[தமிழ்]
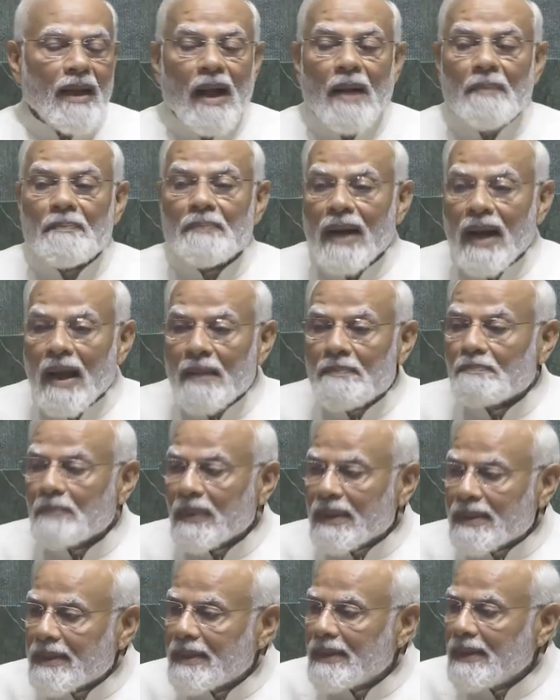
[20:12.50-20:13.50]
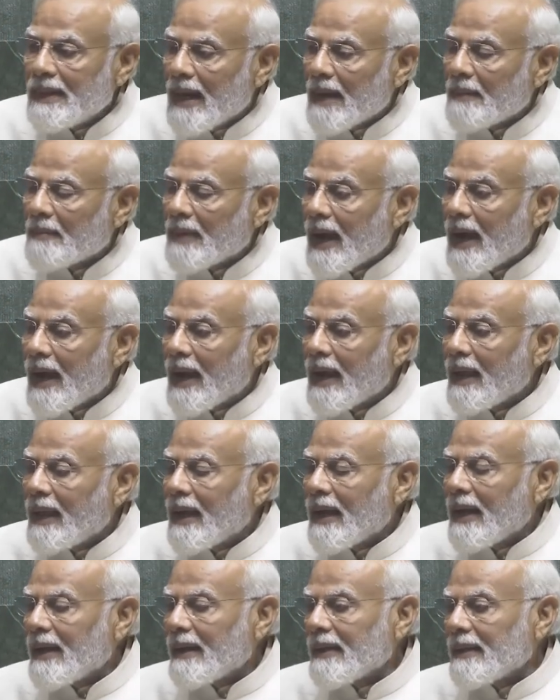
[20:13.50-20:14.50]
தங்களுடைய வியர்வையை சிந்தி
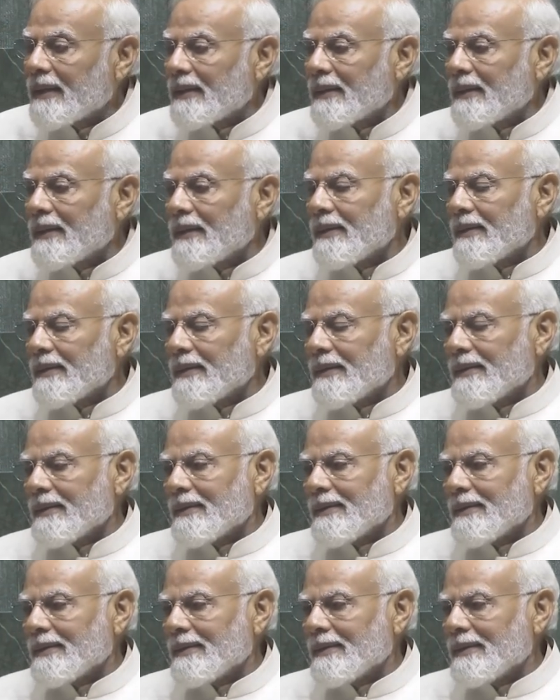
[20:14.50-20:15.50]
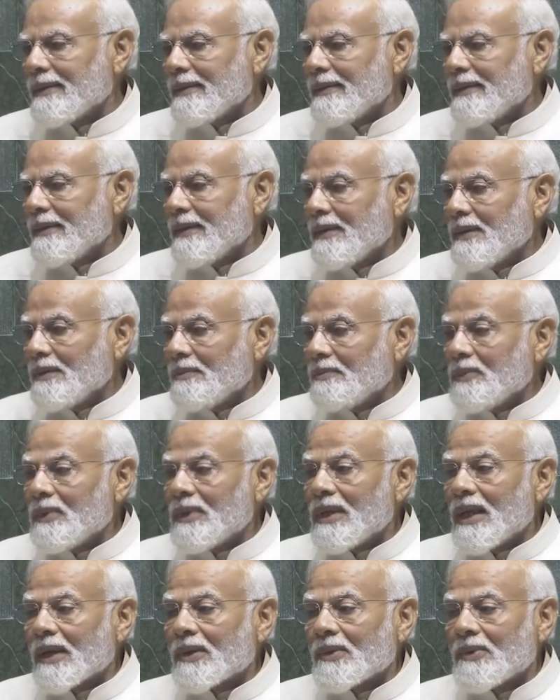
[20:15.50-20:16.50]
இருக்கிறார்கள் எனக்கு
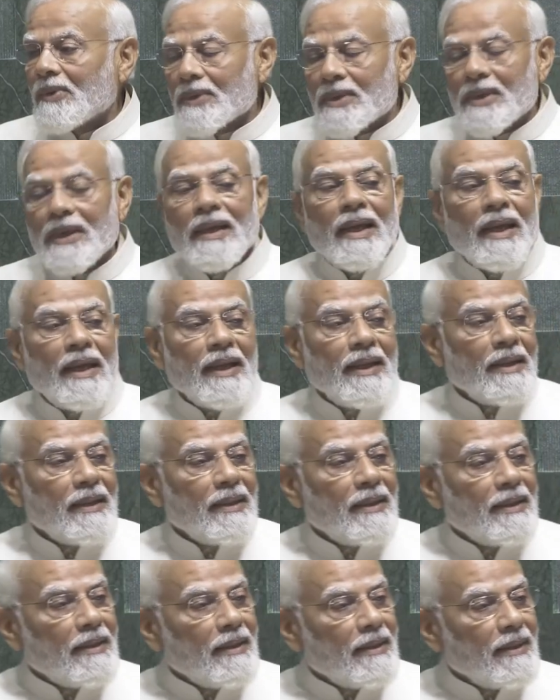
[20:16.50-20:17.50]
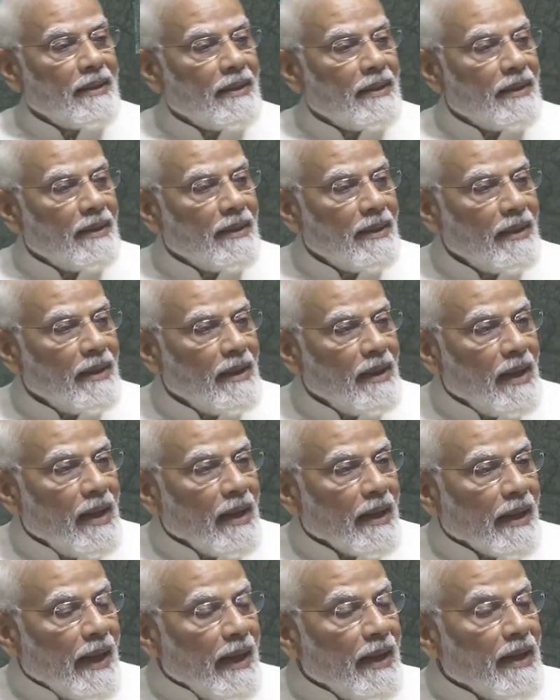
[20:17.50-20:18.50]
சந்தோஷமாக இருக்கிறது
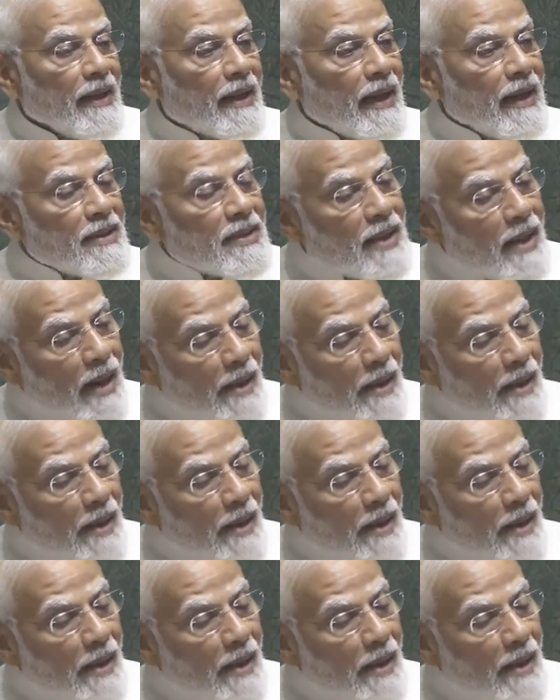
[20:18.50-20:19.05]
இவர்களின்